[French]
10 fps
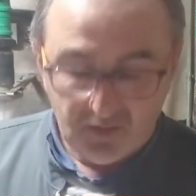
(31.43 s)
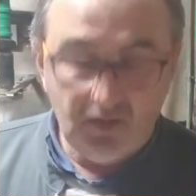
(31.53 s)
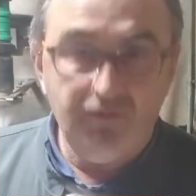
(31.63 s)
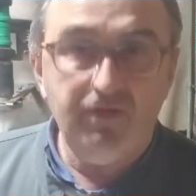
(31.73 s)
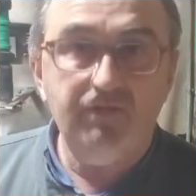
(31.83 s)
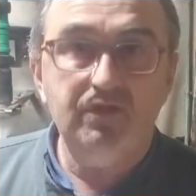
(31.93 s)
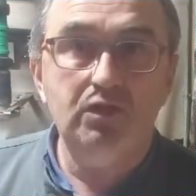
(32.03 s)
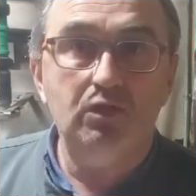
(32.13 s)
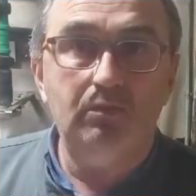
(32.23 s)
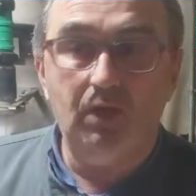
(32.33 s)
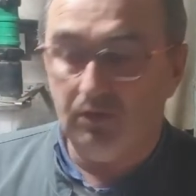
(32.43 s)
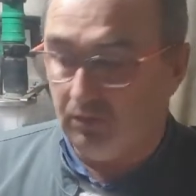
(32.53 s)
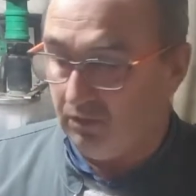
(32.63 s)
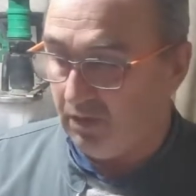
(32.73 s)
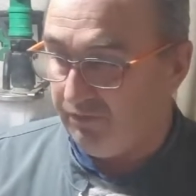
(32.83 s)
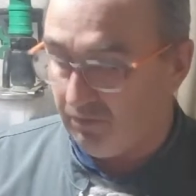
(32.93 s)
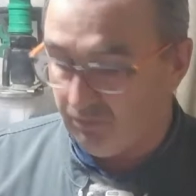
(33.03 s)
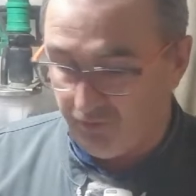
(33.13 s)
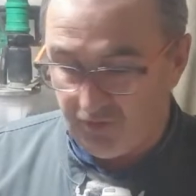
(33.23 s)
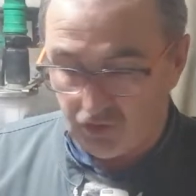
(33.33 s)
qui vivent dignement de la viande bovine.